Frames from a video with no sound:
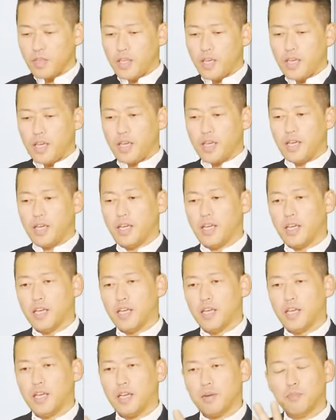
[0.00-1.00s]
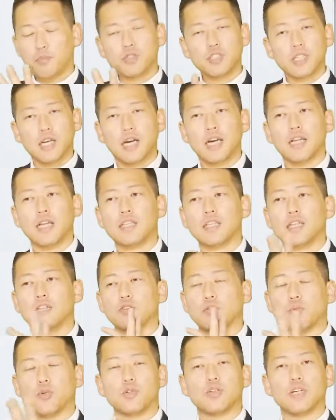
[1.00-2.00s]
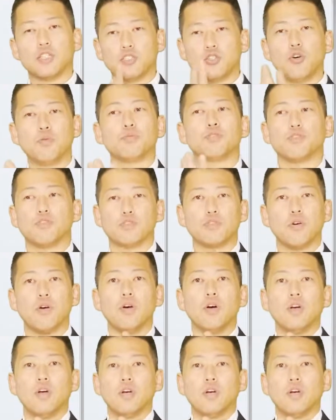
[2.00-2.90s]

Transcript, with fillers: えー、もしあなたと僕が勝負すると。